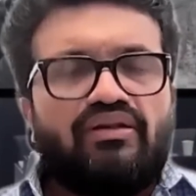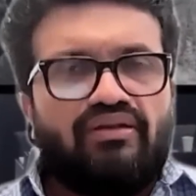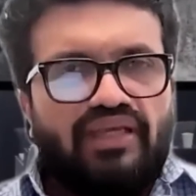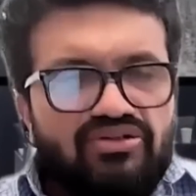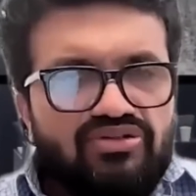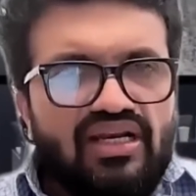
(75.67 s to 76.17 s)

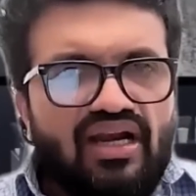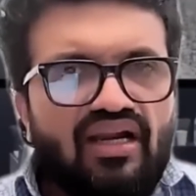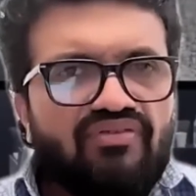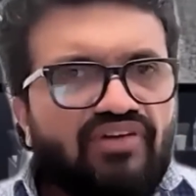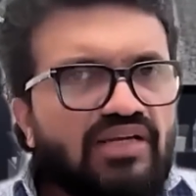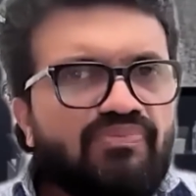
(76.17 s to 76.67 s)
நேற்றைய
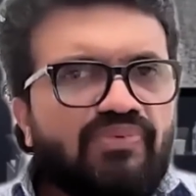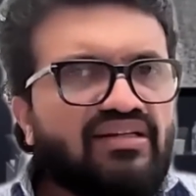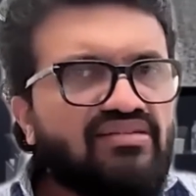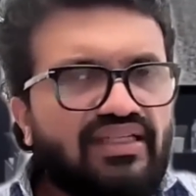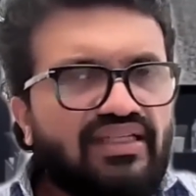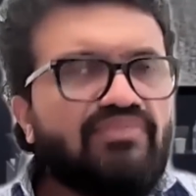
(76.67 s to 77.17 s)
நாளில் வெளிப்பட்ட
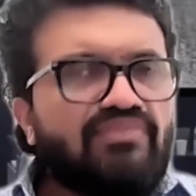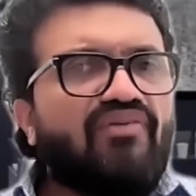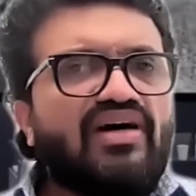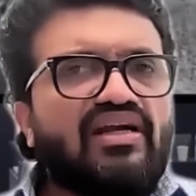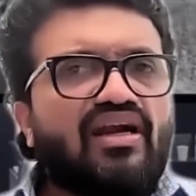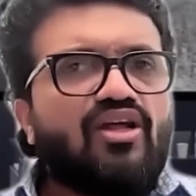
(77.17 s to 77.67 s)
செய்தியும்
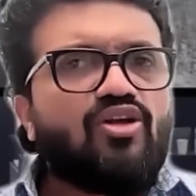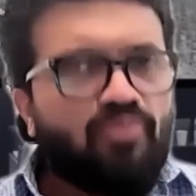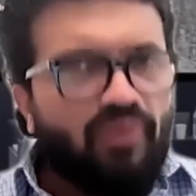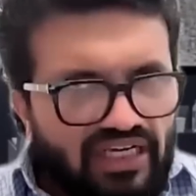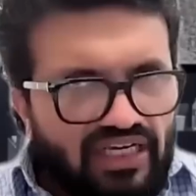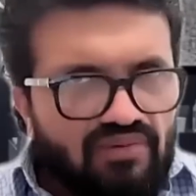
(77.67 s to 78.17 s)
அவ்வாறான ஒரு
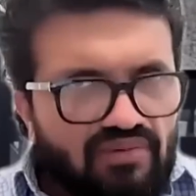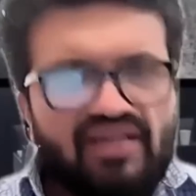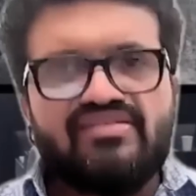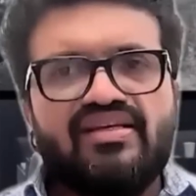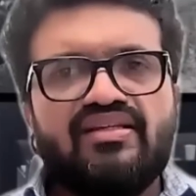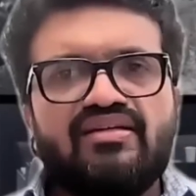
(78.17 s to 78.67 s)

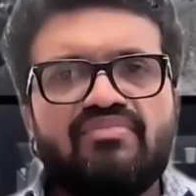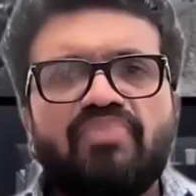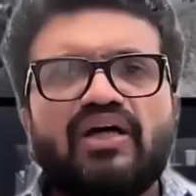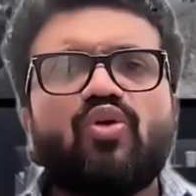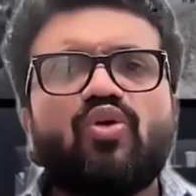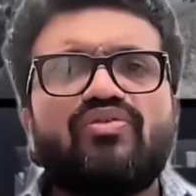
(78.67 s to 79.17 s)
பயங்கரமான செய்தி
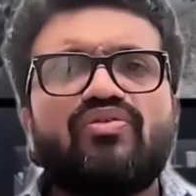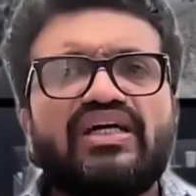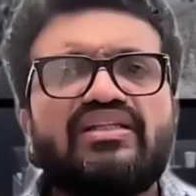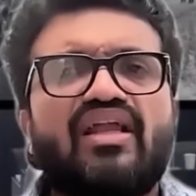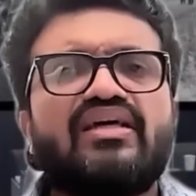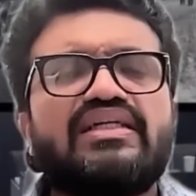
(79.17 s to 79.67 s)
பதினோரு
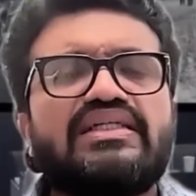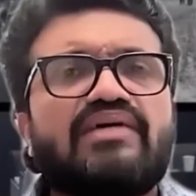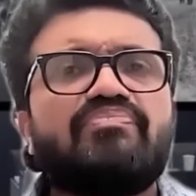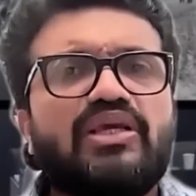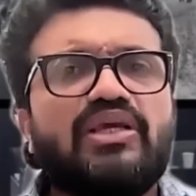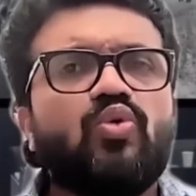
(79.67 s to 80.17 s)
வயதான
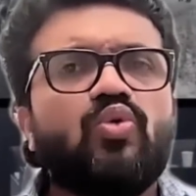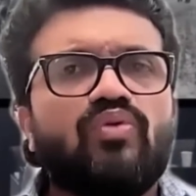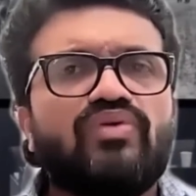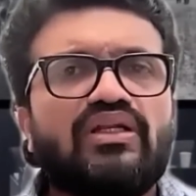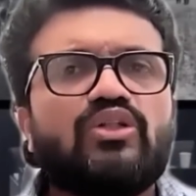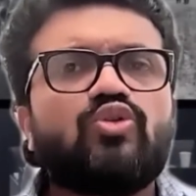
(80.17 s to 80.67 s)
இளம் பிக்கு
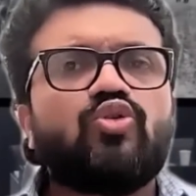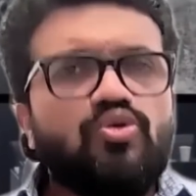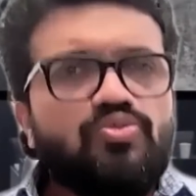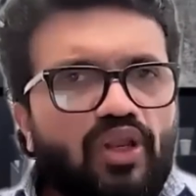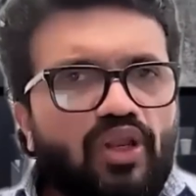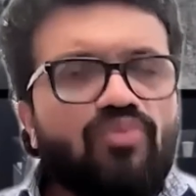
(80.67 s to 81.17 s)
ஒருவர்
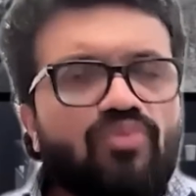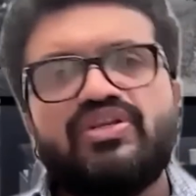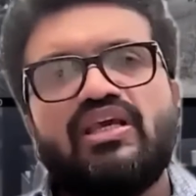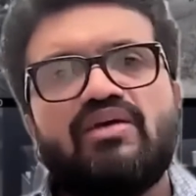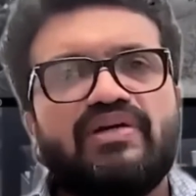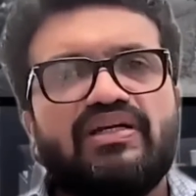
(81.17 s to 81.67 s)
துஷ்பிரயோகம்
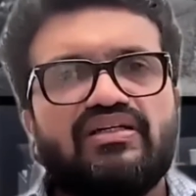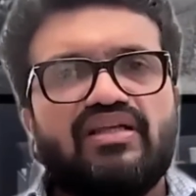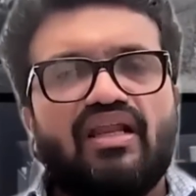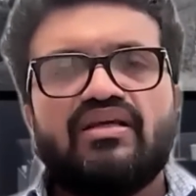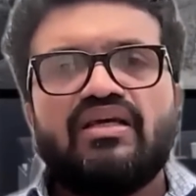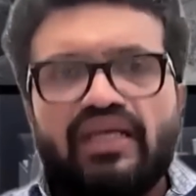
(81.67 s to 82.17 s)

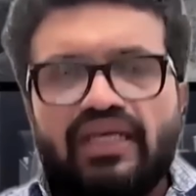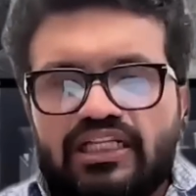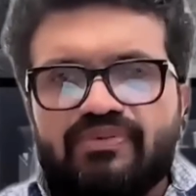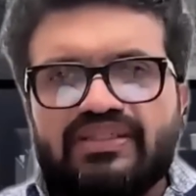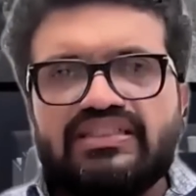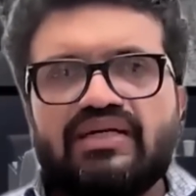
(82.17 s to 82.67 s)
செய்யப்பட்டுகின்றார்
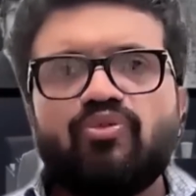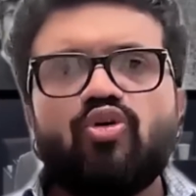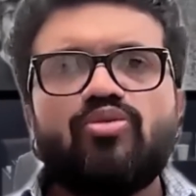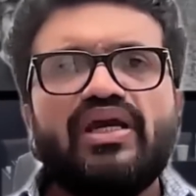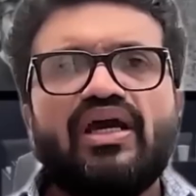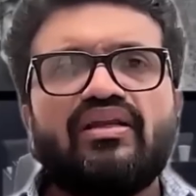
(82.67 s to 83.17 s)
இது பற்றிய
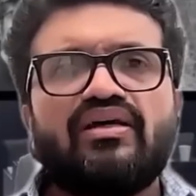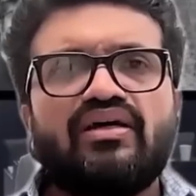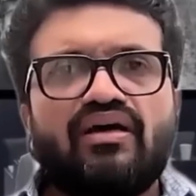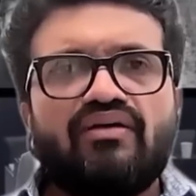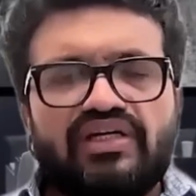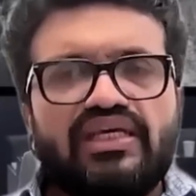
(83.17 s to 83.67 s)
முழுமையான
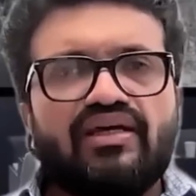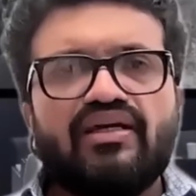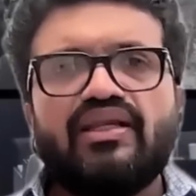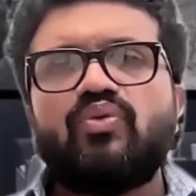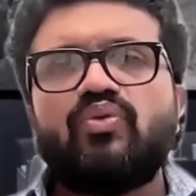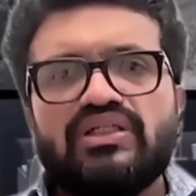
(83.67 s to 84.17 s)

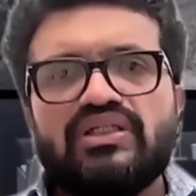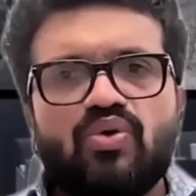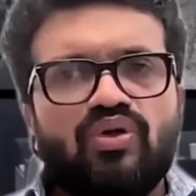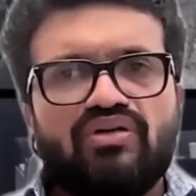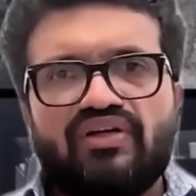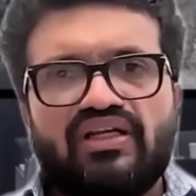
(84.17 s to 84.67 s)
விடயங்களை உங்களுக்கு
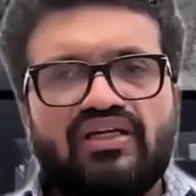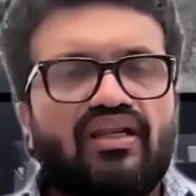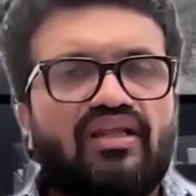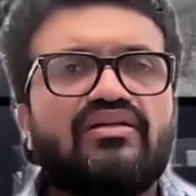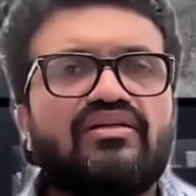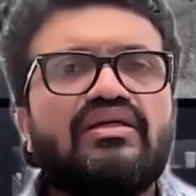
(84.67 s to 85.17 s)
கொண்டு
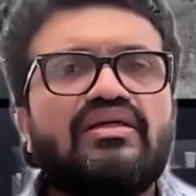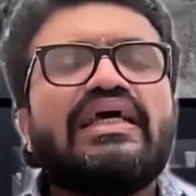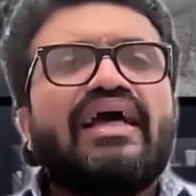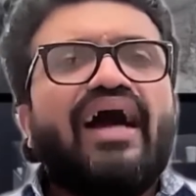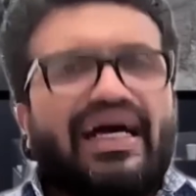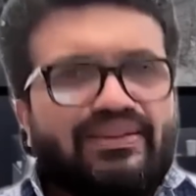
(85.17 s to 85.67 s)
வருகிறேன்
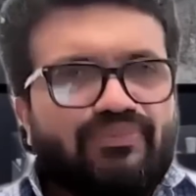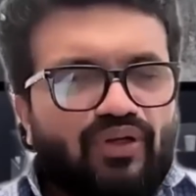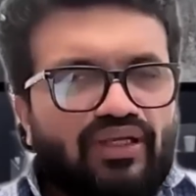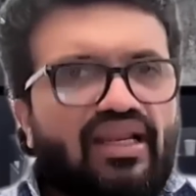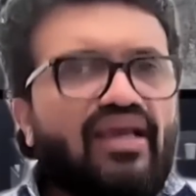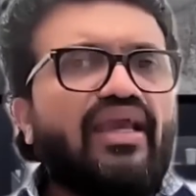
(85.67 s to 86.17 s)

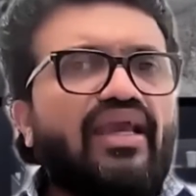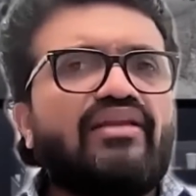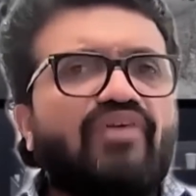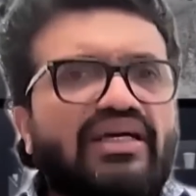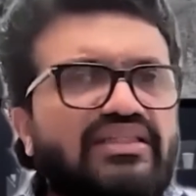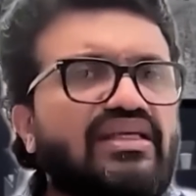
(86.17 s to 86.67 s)
அதுபோல
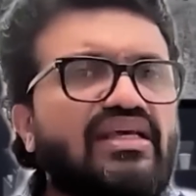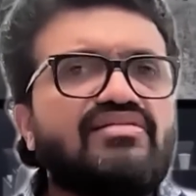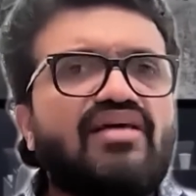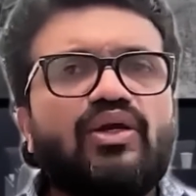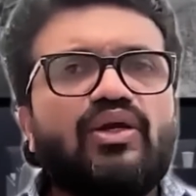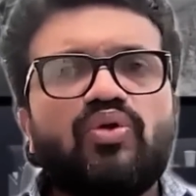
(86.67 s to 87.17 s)
இலங்கையின்
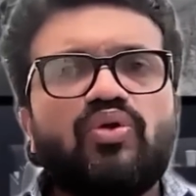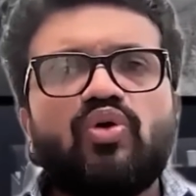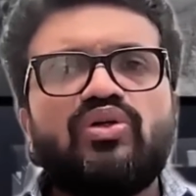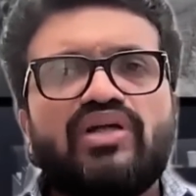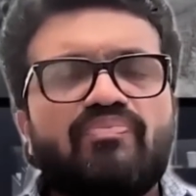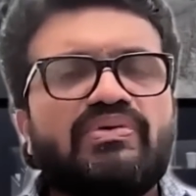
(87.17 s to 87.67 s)
வைத்தியசாலை
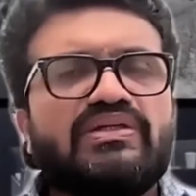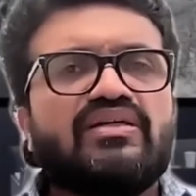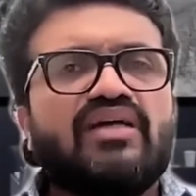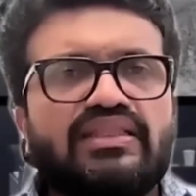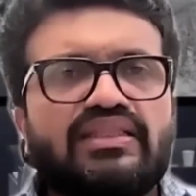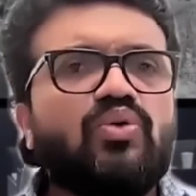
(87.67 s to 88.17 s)
ஒன்றுக்குள் இடம்பெற்ற
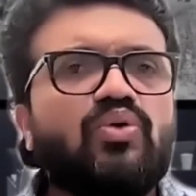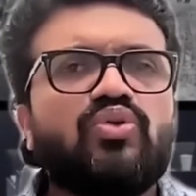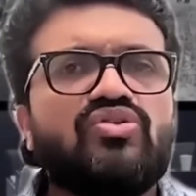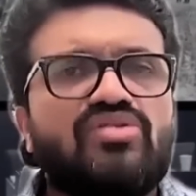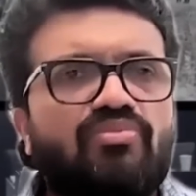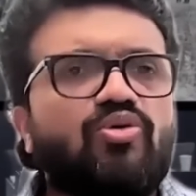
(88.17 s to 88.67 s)

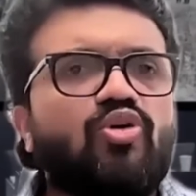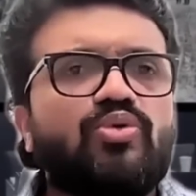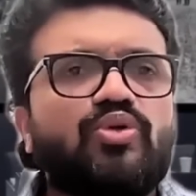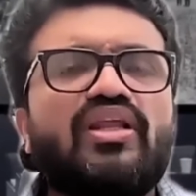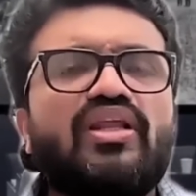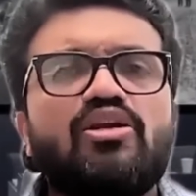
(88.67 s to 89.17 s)
கத்திக்குத்து சம்பவம்
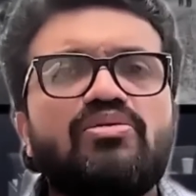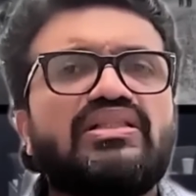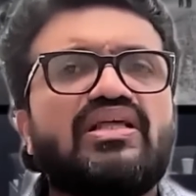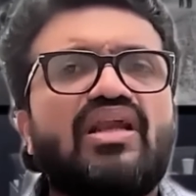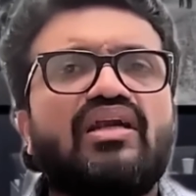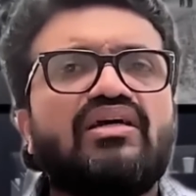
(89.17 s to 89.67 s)
ஒன்றில்
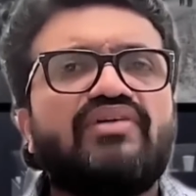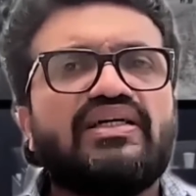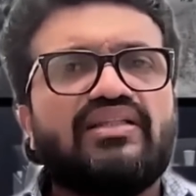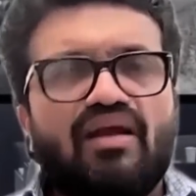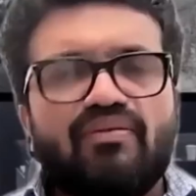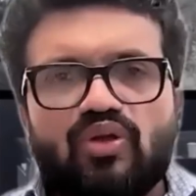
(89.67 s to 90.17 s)
இருபத்தி நான்கு
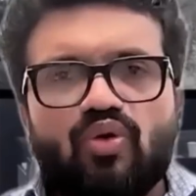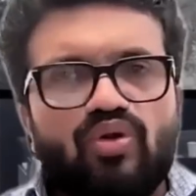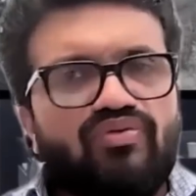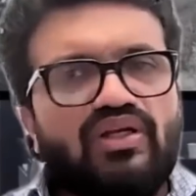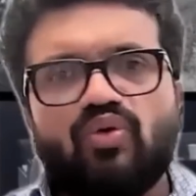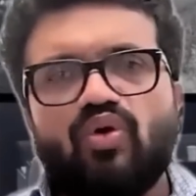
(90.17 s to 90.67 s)
வயது நபர்
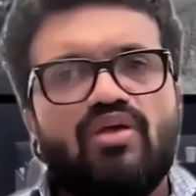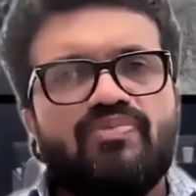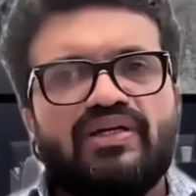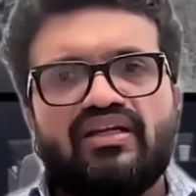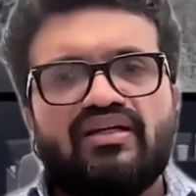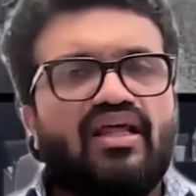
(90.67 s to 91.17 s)
ஒருவர்
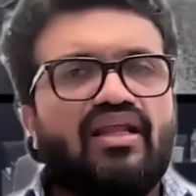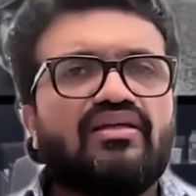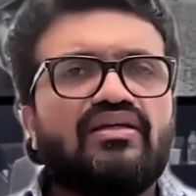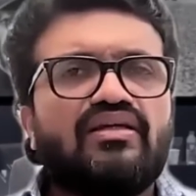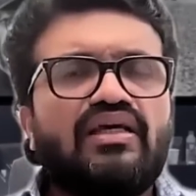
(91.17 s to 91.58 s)
கொல்லப்பட்டிருக்கிறார்